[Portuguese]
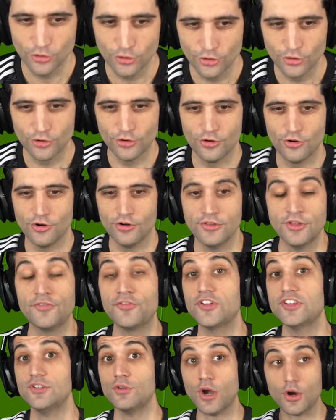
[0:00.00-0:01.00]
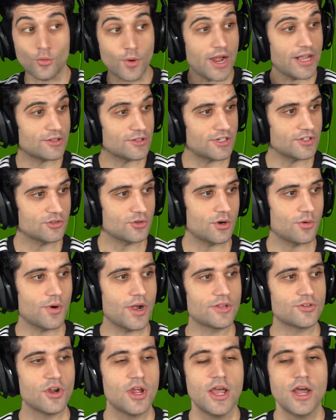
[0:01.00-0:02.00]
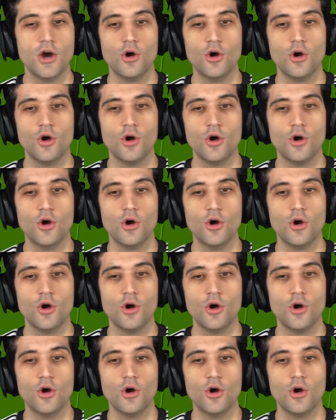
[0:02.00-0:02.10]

o. Não, foi 5x4, é 5x4.